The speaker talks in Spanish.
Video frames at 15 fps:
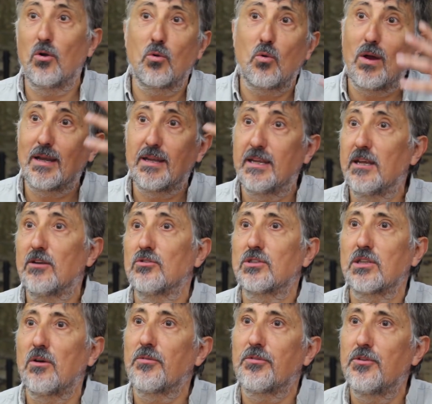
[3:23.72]
o cualquier
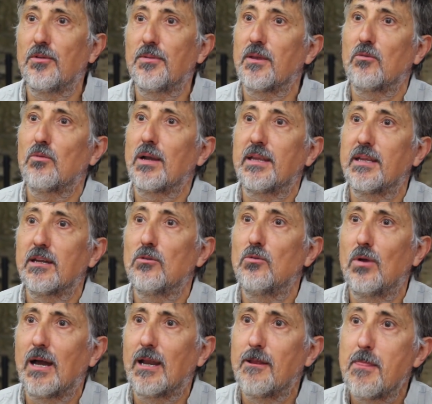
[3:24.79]
otra opción en cualquier
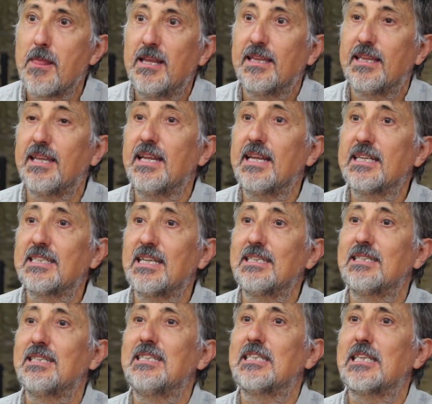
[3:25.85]
lugar, tiene que ser
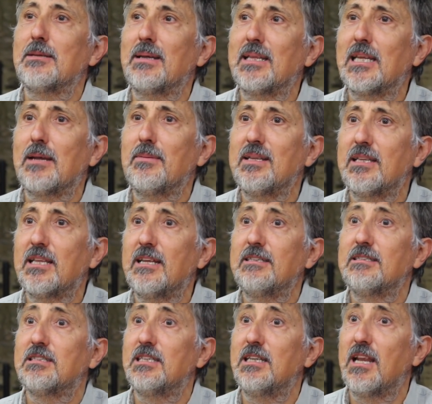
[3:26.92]

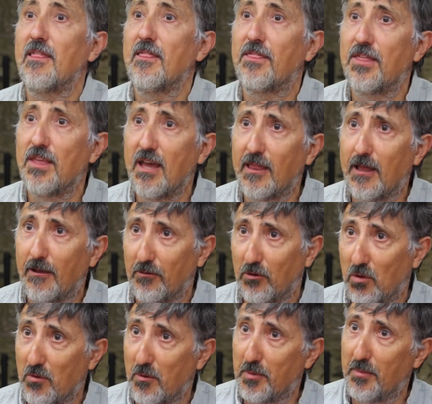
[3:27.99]
sistemáticamente silenciada
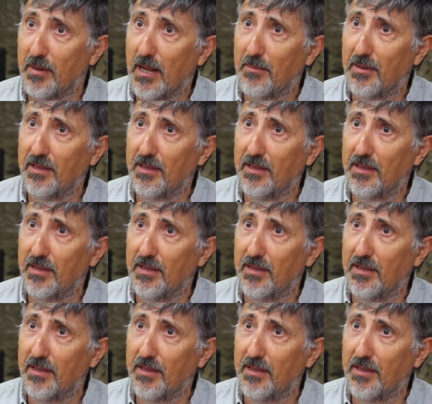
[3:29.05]
como primera